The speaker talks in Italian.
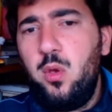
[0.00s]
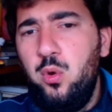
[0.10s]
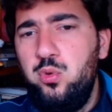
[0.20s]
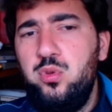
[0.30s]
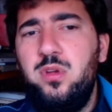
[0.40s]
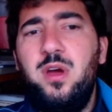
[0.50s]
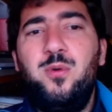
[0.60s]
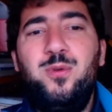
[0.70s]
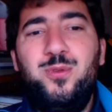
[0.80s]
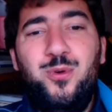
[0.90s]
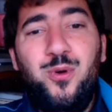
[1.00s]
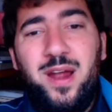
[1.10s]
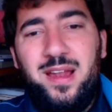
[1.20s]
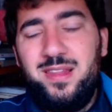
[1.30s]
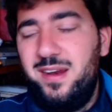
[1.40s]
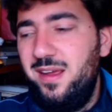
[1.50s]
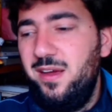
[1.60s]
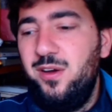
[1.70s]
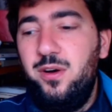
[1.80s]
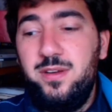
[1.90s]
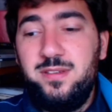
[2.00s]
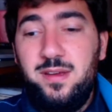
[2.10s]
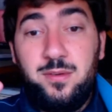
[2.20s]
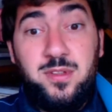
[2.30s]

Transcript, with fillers: con tutta una cultura, altre cose,